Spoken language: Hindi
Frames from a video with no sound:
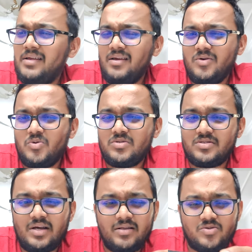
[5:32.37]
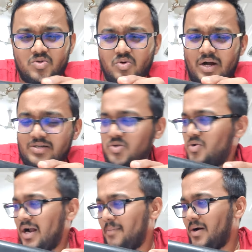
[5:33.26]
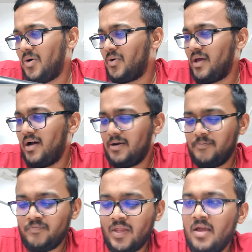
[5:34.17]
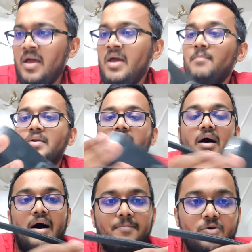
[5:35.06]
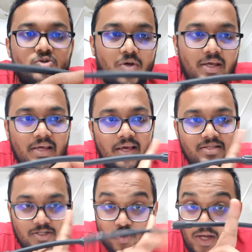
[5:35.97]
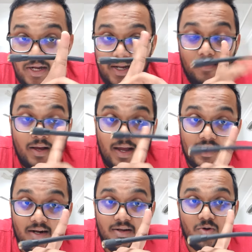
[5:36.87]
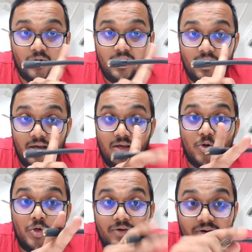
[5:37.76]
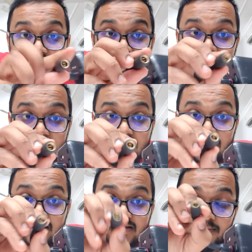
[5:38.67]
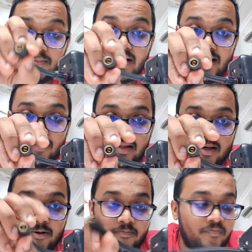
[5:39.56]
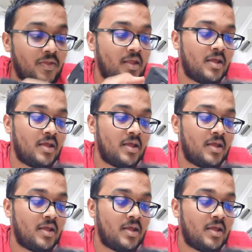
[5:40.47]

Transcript: भारी है कुछ 700-800 ग्राम का होएगा पर आपको जो है ये चीज़ तो एनी टाइम लगा के रखनी क्योंकि ये यूनिवर्सल चीज़ है ये सब में काम आता है